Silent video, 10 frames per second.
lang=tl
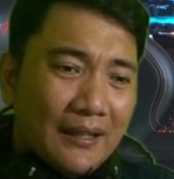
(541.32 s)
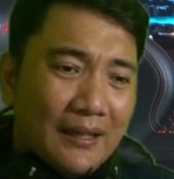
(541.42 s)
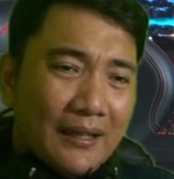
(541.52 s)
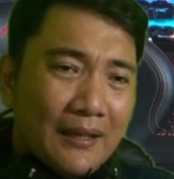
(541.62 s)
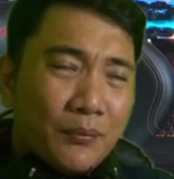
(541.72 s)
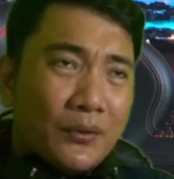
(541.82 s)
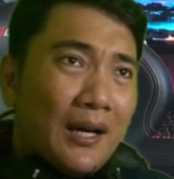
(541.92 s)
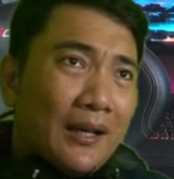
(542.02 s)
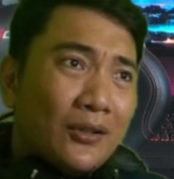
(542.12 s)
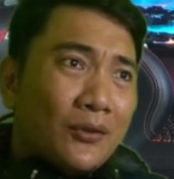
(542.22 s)
Ayan po
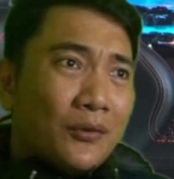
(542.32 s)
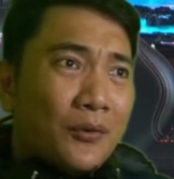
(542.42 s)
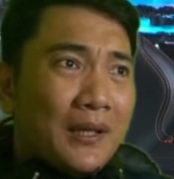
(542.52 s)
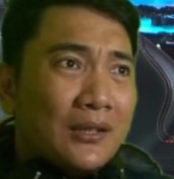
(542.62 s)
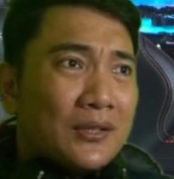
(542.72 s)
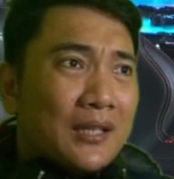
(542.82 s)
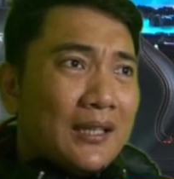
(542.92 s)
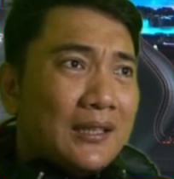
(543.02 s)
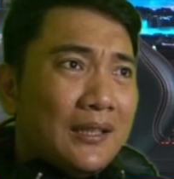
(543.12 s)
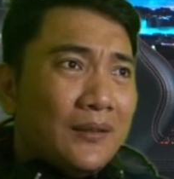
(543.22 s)
yung aking komento sa
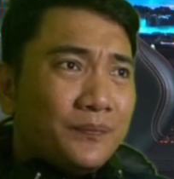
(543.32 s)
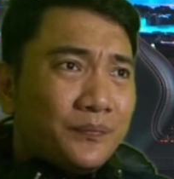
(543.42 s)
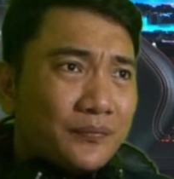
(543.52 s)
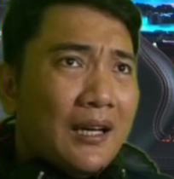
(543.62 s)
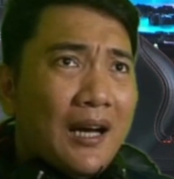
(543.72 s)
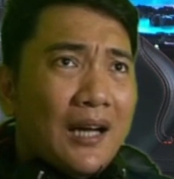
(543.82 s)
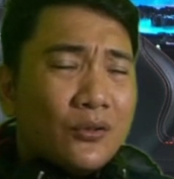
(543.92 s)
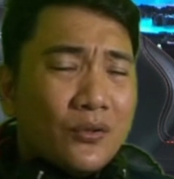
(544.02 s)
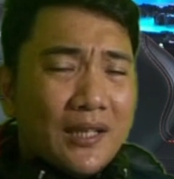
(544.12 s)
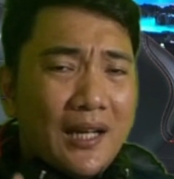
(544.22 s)
kanya. At
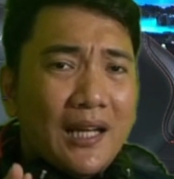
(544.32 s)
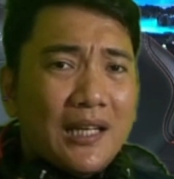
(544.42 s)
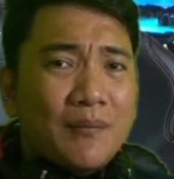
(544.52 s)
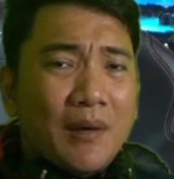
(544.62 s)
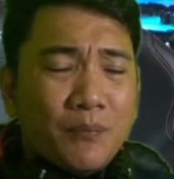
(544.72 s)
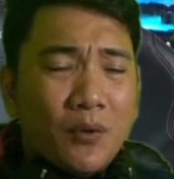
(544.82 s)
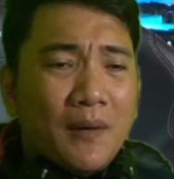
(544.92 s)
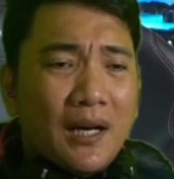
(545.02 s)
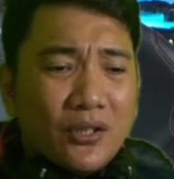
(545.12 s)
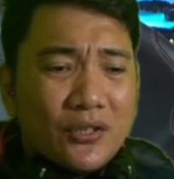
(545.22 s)
kung sakali man po
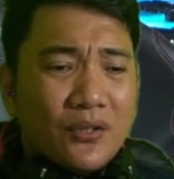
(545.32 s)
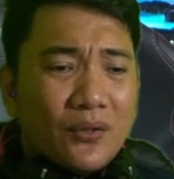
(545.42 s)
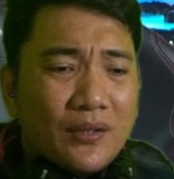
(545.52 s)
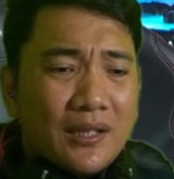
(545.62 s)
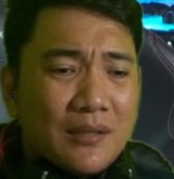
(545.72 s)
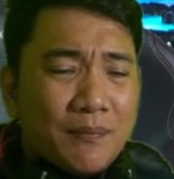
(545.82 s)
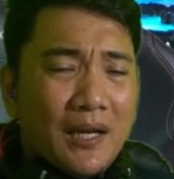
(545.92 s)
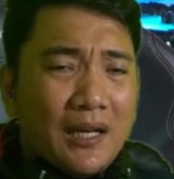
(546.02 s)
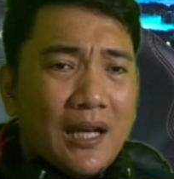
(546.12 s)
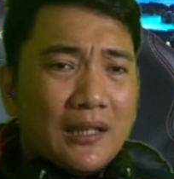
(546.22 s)
mga lods no, na si
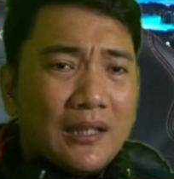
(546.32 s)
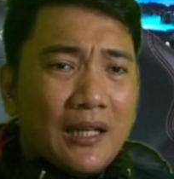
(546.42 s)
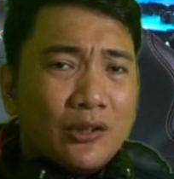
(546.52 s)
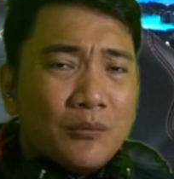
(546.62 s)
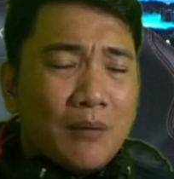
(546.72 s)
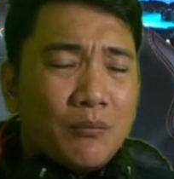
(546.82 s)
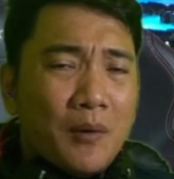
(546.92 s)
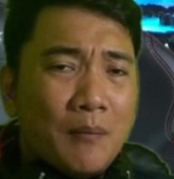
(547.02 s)
PRRD ay tumakbo man